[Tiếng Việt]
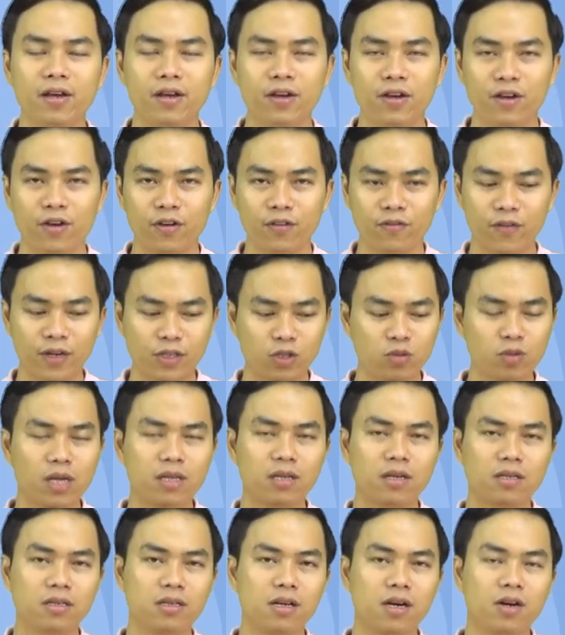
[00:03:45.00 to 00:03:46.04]
và chúng ta
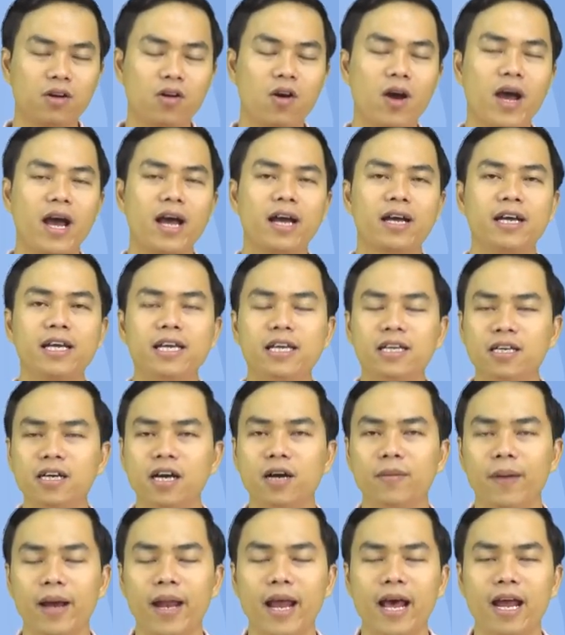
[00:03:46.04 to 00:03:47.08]
tưởng tượng có hàng nghìn người
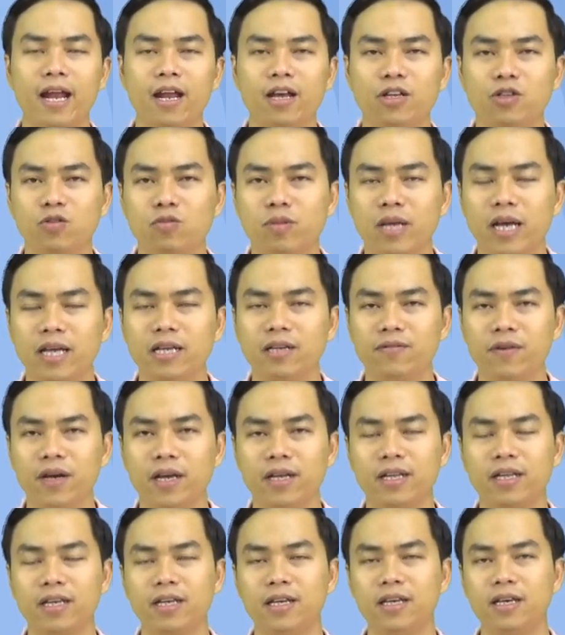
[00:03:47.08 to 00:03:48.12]
bán hàng này chúng ta như vậy
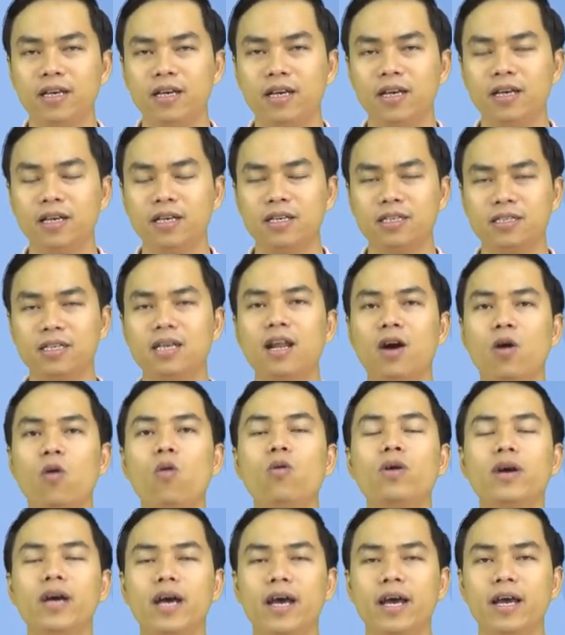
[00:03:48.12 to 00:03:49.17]
thì rất là ok
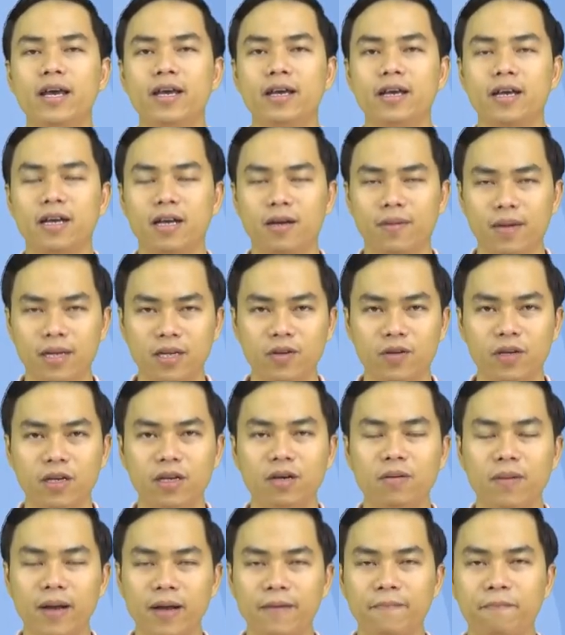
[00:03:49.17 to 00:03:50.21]
các bạn hiểu ý không
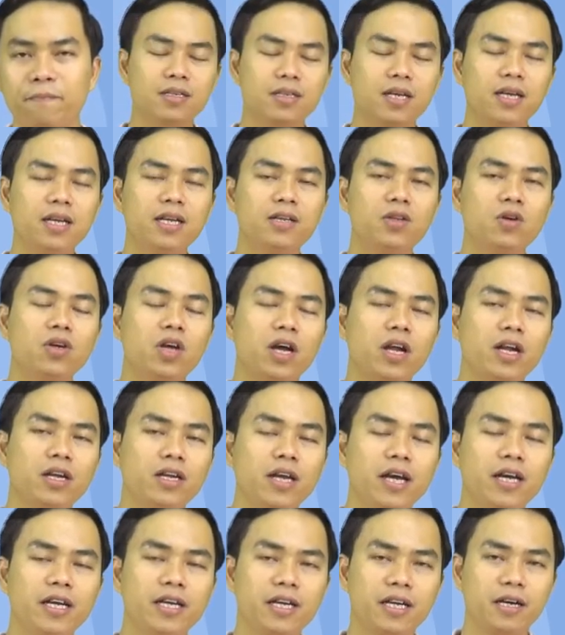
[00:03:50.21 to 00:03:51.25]
ạ thế thì tôi nói đến
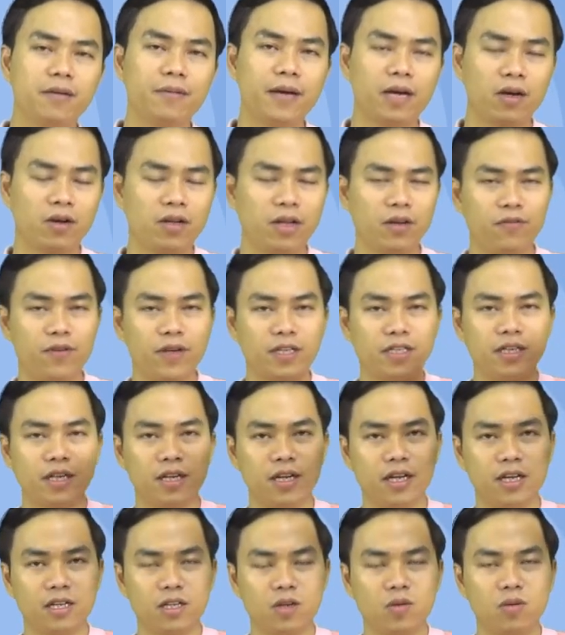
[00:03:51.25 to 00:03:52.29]
đây thì các bạn có thể phát triển
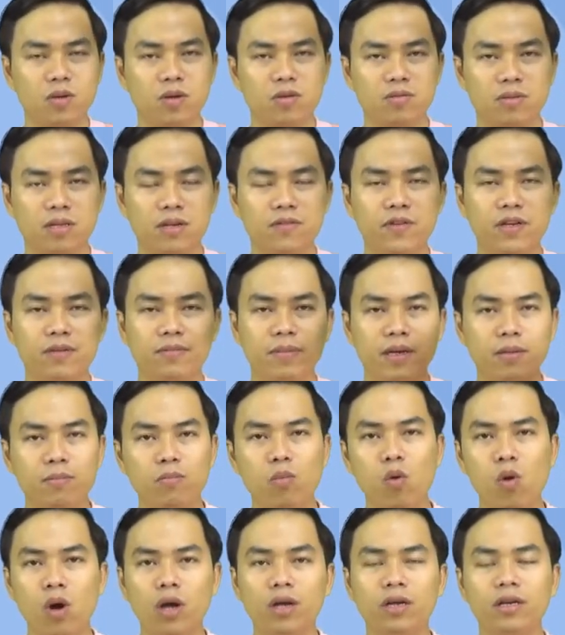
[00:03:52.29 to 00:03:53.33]
hệ thống cộng tác viên bán
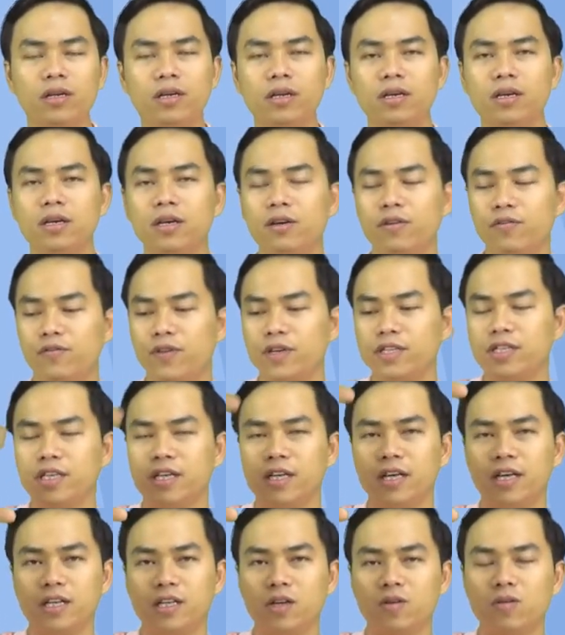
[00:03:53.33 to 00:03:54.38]
buôn phát triển
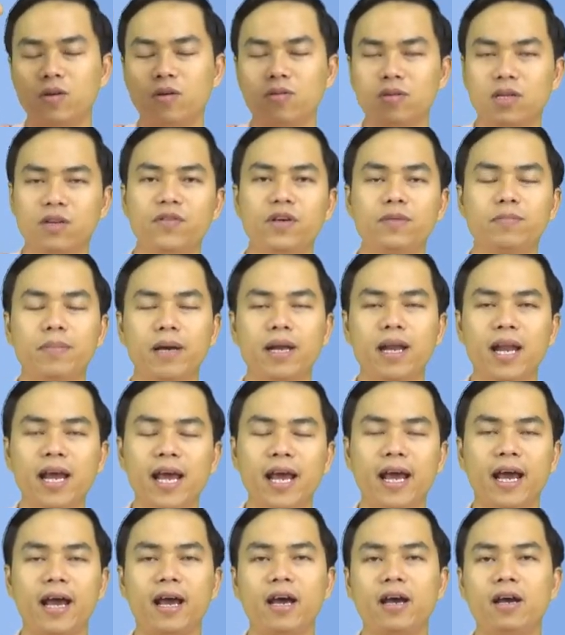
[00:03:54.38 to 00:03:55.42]
hệ thống cộng tác viên bán
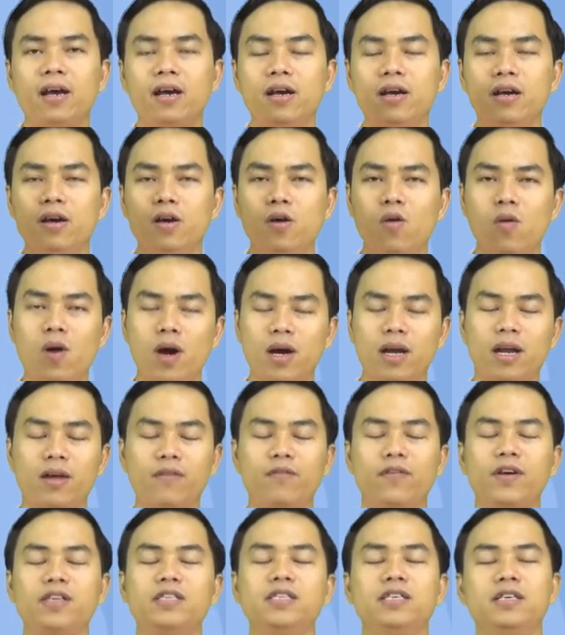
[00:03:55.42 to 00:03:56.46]
lẻ hoặc là
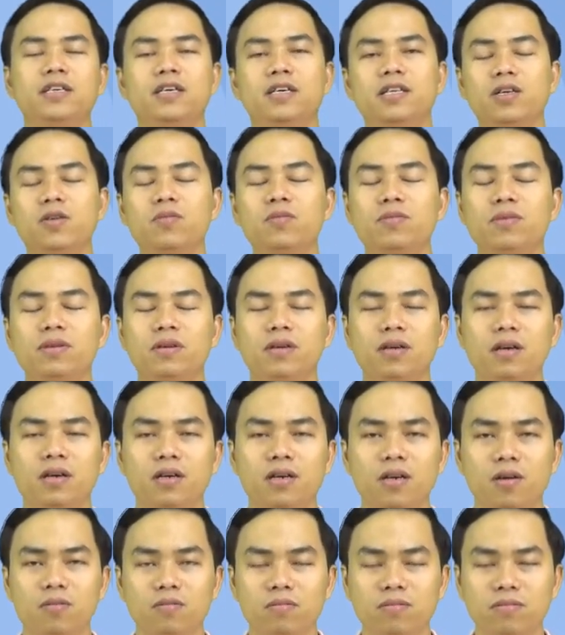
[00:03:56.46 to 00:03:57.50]
phát triển hệ thống ờ,
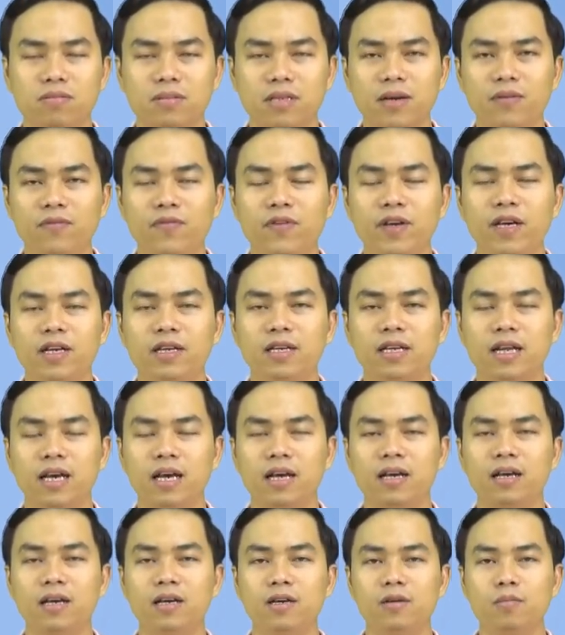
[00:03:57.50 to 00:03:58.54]
cộng tác viên là
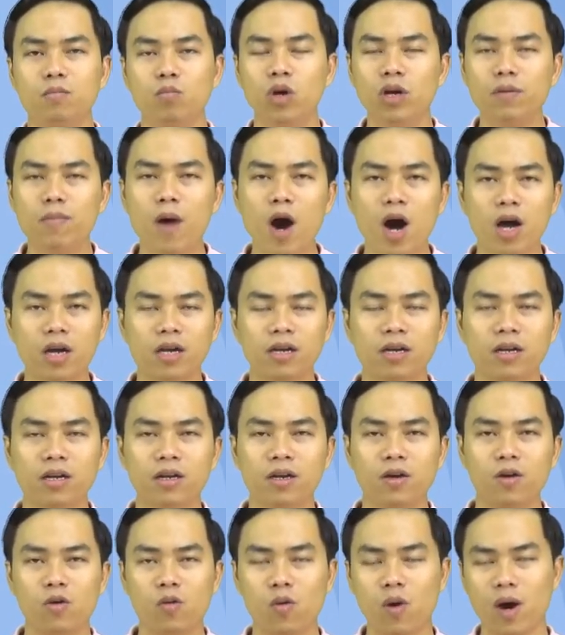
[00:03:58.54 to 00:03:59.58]
bún nước bọt
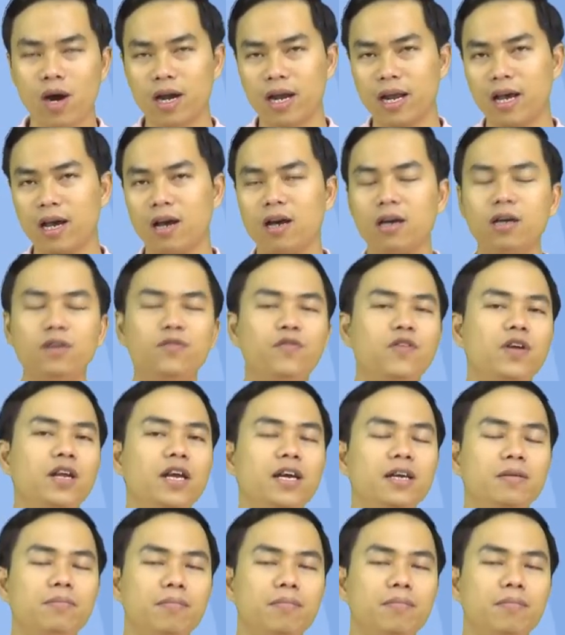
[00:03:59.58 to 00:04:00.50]
hoặc là affiliate bán